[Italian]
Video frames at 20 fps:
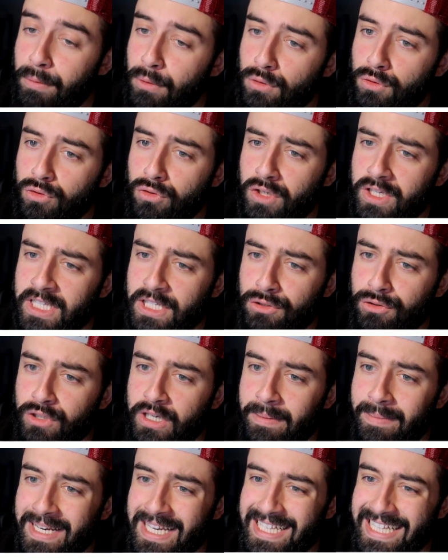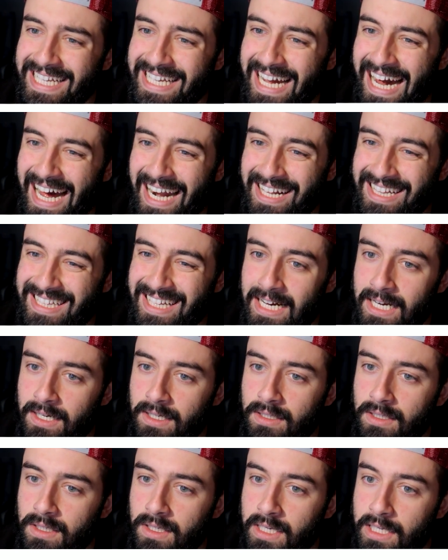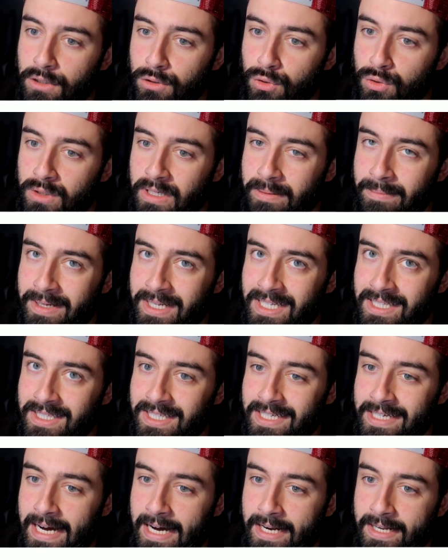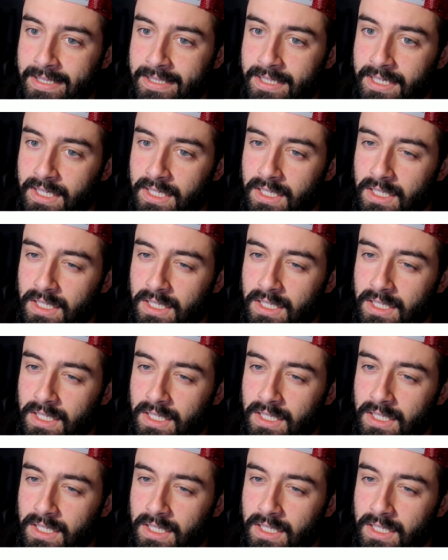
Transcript: produttori di asciugamani di carta... Gli asciugamani di carta...